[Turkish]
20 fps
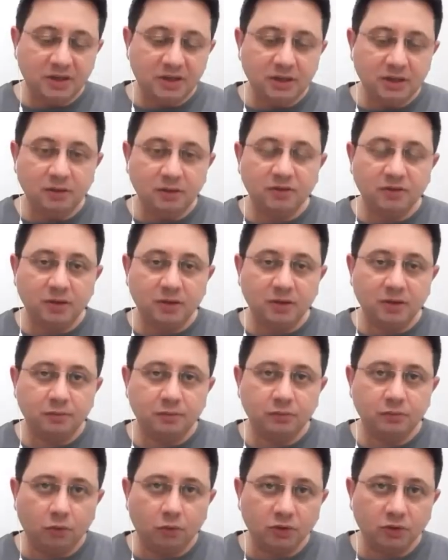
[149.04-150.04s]
ve
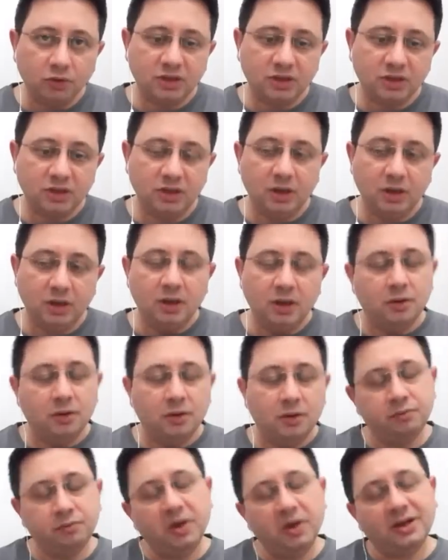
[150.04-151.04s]
oradaki
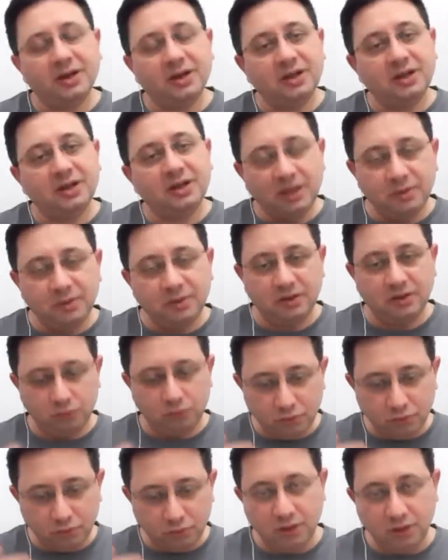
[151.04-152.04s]
Bayraktar TB2 Türk
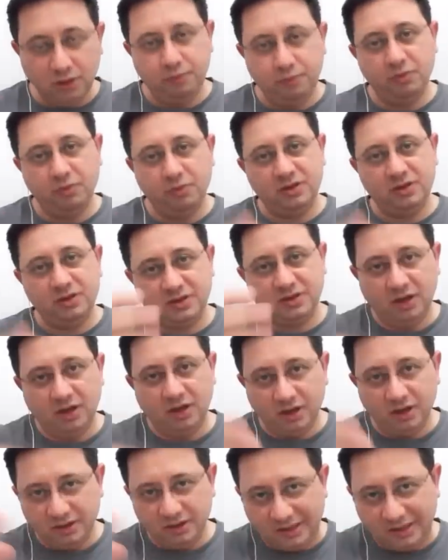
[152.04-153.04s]
yapımı SİHA
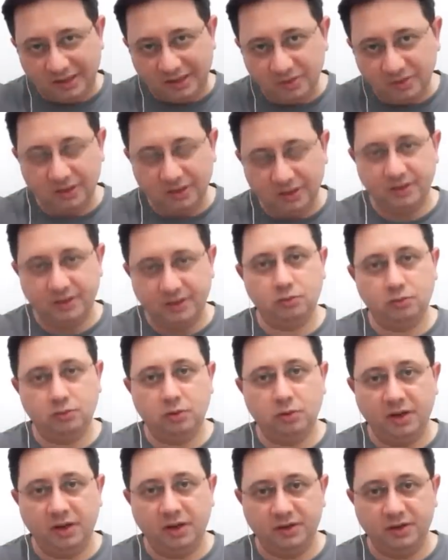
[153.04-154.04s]
yani e, Libyalıların
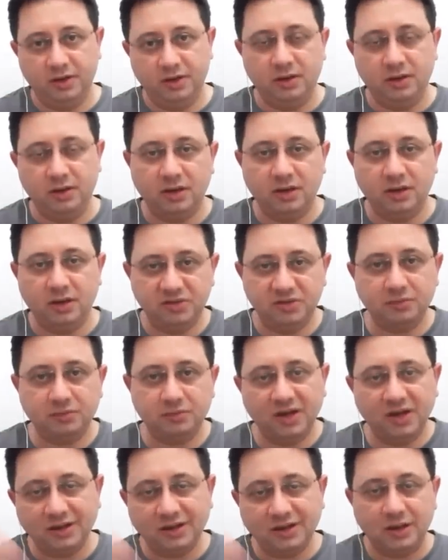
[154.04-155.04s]
kullandığı yani bizim
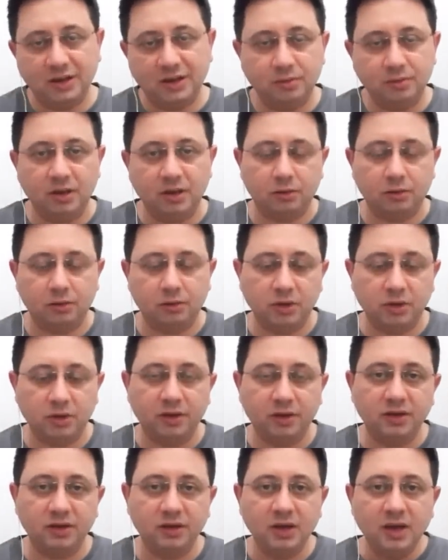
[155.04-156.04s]
derken Libyalıların kullandığı
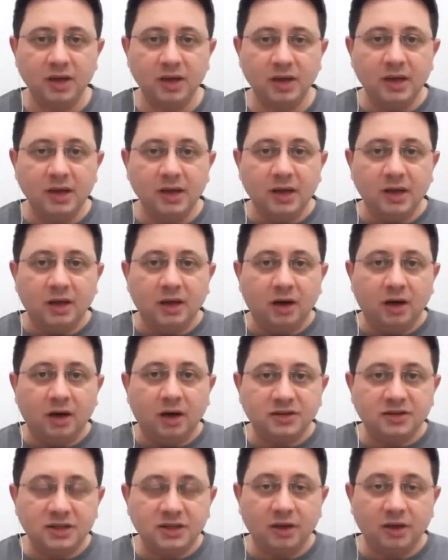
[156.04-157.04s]

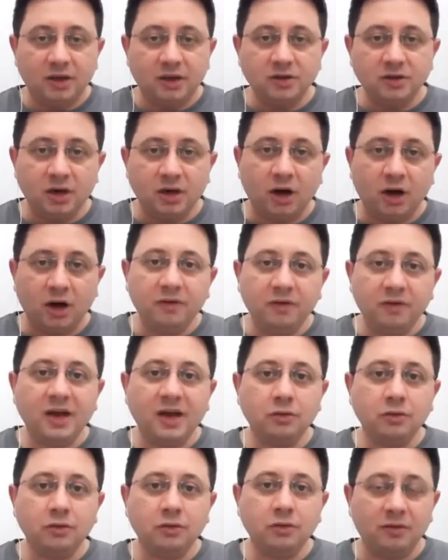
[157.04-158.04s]
SİHA'nın yani hava yer
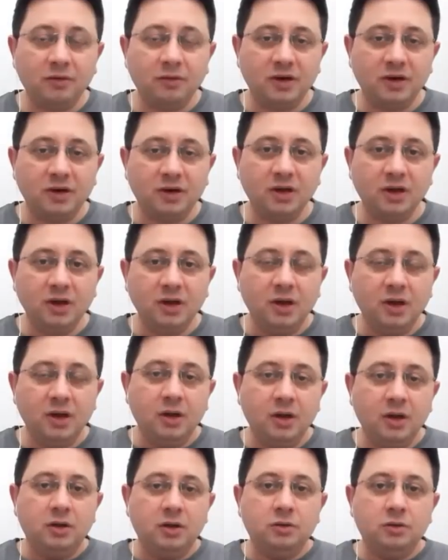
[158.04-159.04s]
görevlerinde
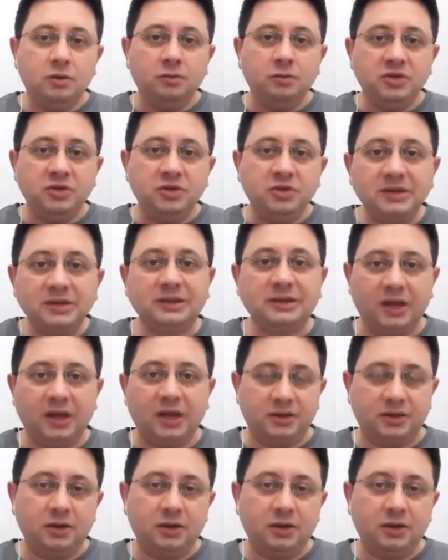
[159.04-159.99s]
yıldılar.